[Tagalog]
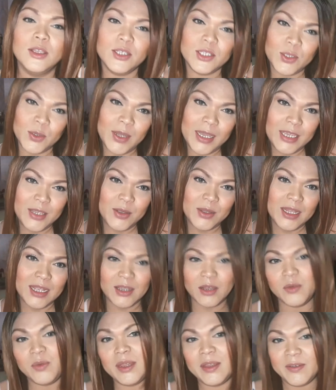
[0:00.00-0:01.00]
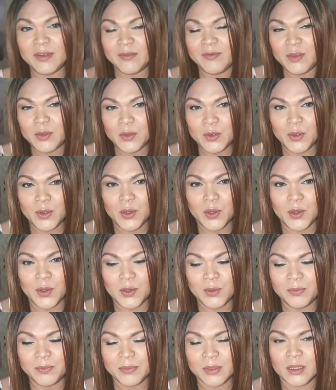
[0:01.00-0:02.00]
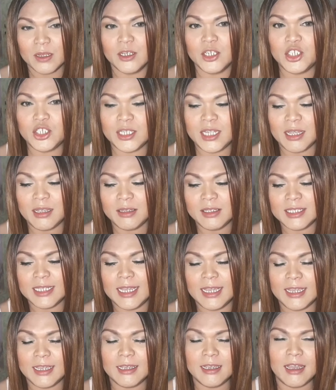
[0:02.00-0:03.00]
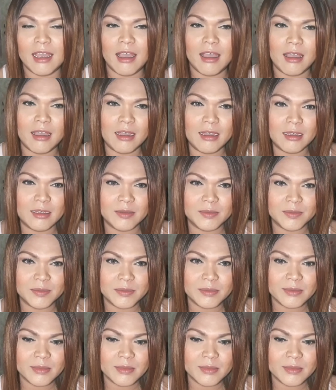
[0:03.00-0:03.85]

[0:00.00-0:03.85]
So ngayon, ang i-review ko, or should I say, um,